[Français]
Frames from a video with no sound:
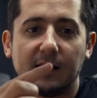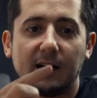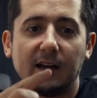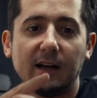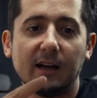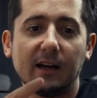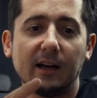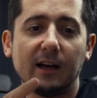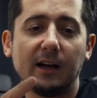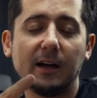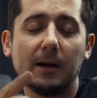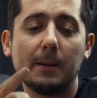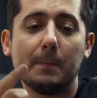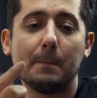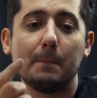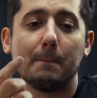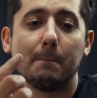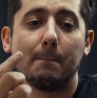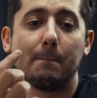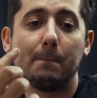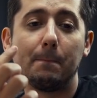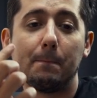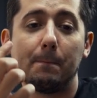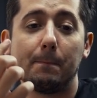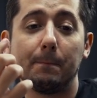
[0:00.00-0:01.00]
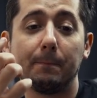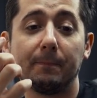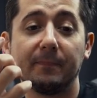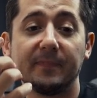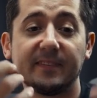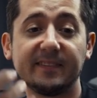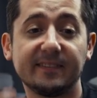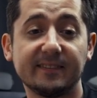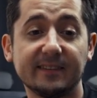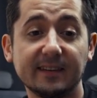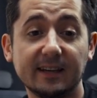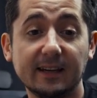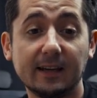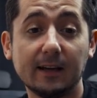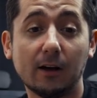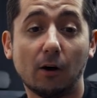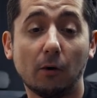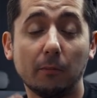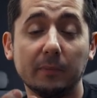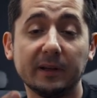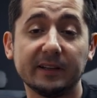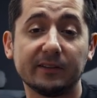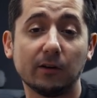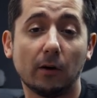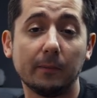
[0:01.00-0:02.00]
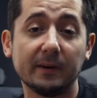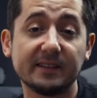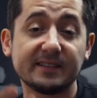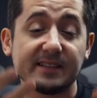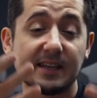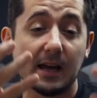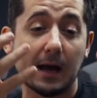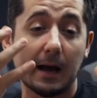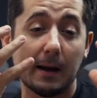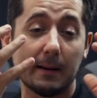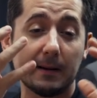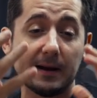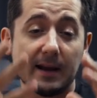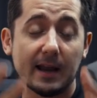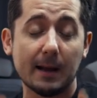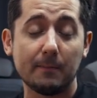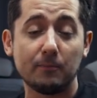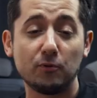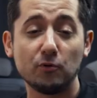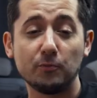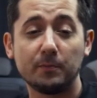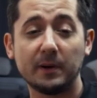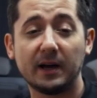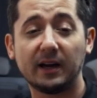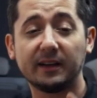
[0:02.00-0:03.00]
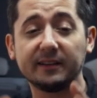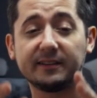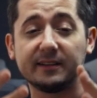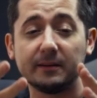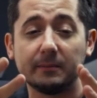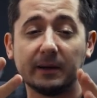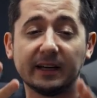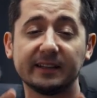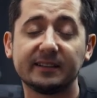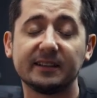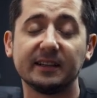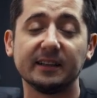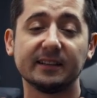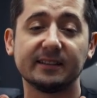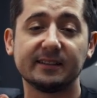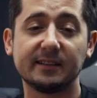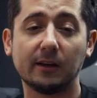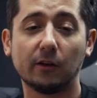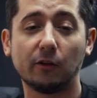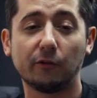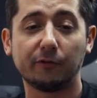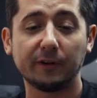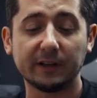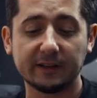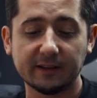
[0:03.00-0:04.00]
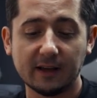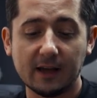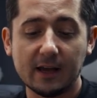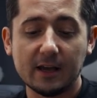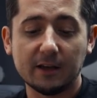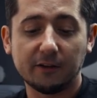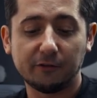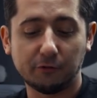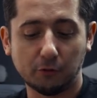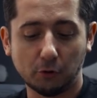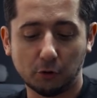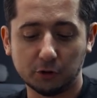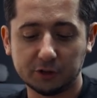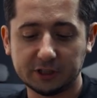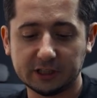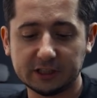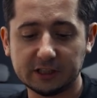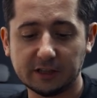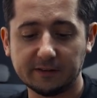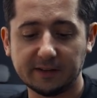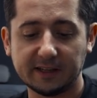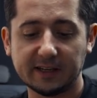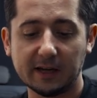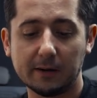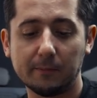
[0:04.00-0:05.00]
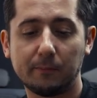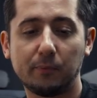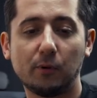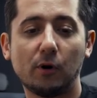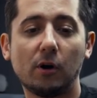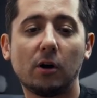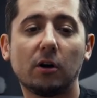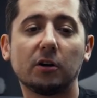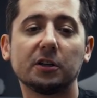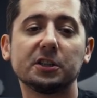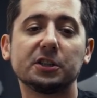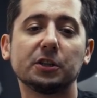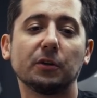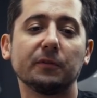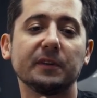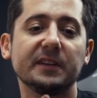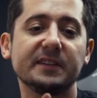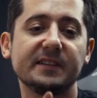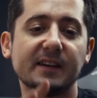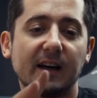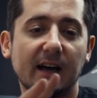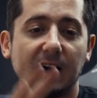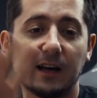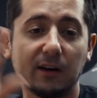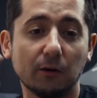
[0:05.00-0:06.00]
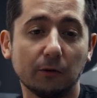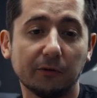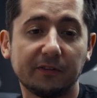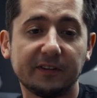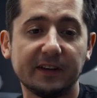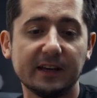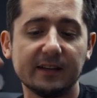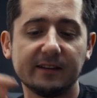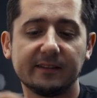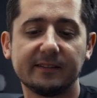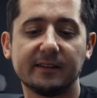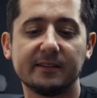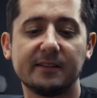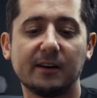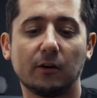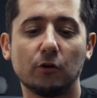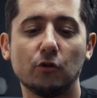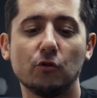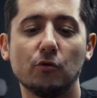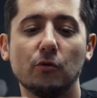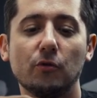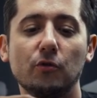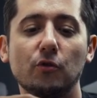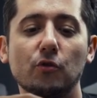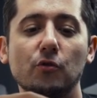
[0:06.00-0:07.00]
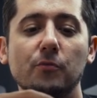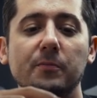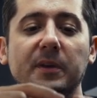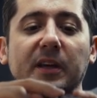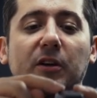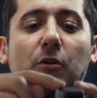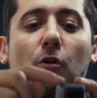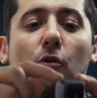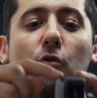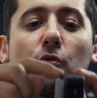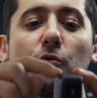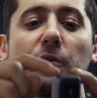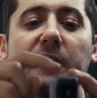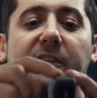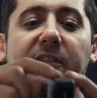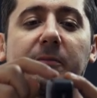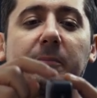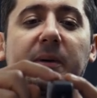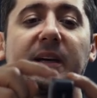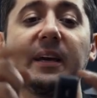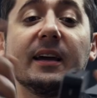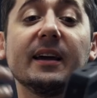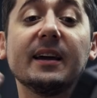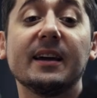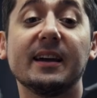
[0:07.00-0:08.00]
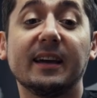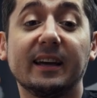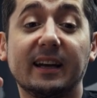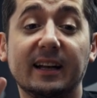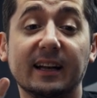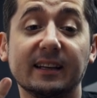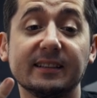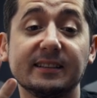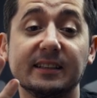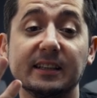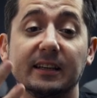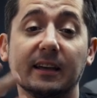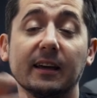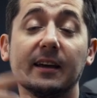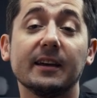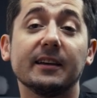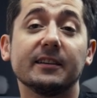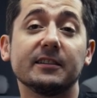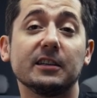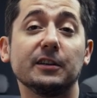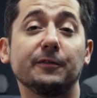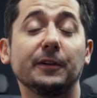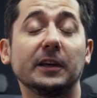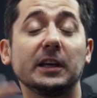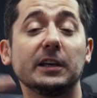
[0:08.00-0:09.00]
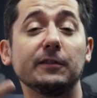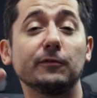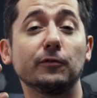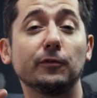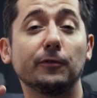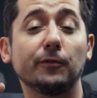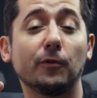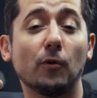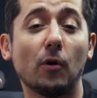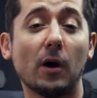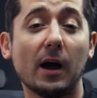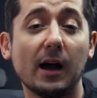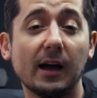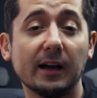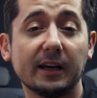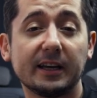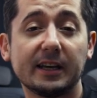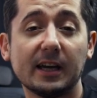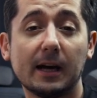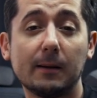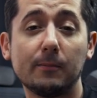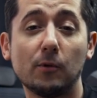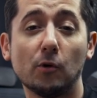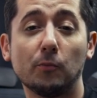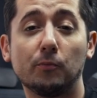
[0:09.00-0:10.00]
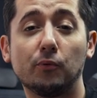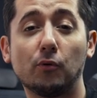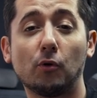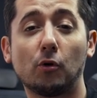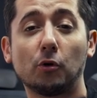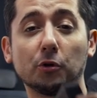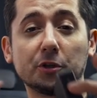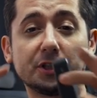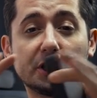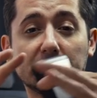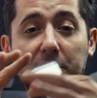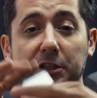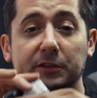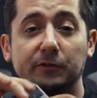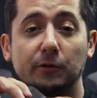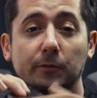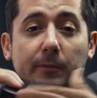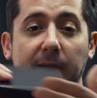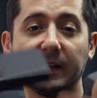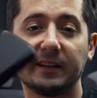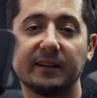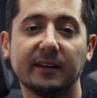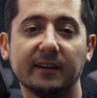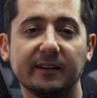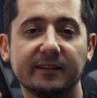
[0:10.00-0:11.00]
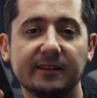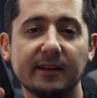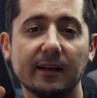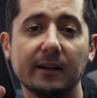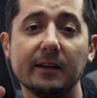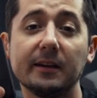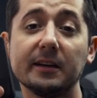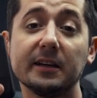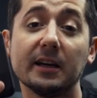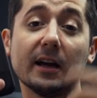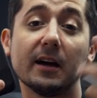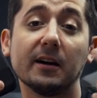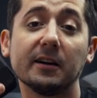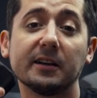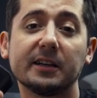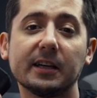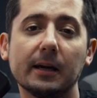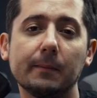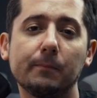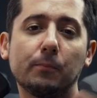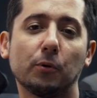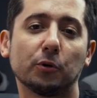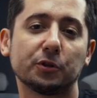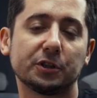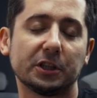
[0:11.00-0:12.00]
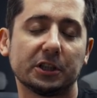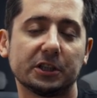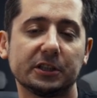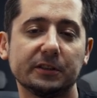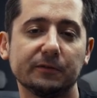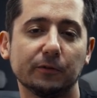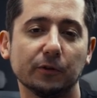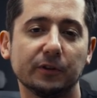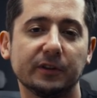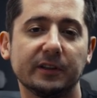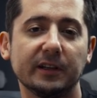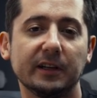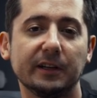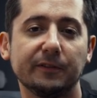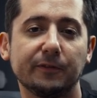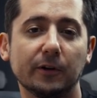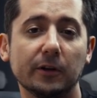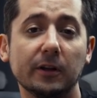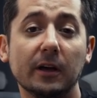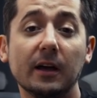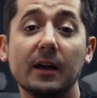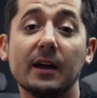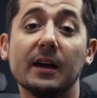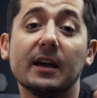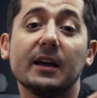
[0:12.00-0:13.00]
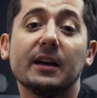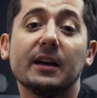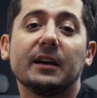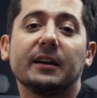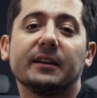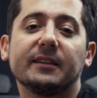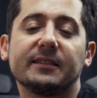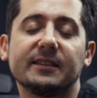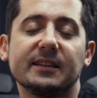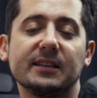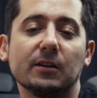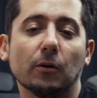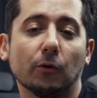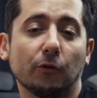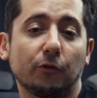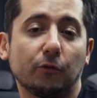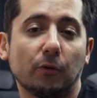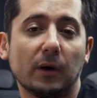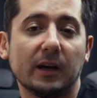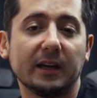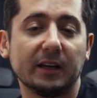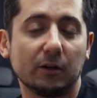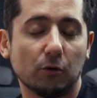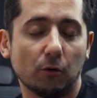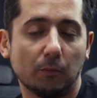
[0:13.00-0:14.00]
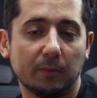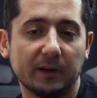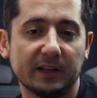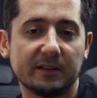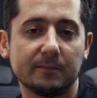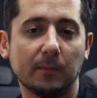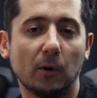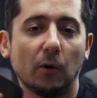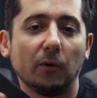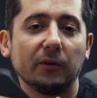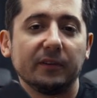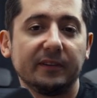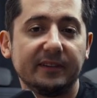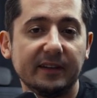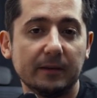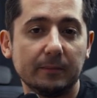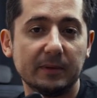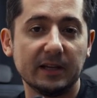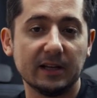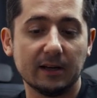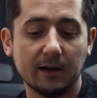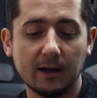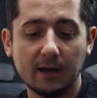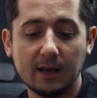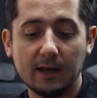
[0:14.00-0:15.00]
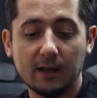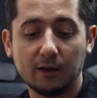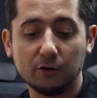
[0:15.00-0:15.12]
euh, c'est embêtant parce qu'il y a la plupart des batteries externes en fait se rechargent avec un port, j'ai envie de dire à l'ancienne, c'est-à-dire le, le micro USB classique. Ce qui fait qu'il vous faut un câble pour recharger votre batterie externe et un câble pour charger votre téléphone, ce qui en soi est complètement débile.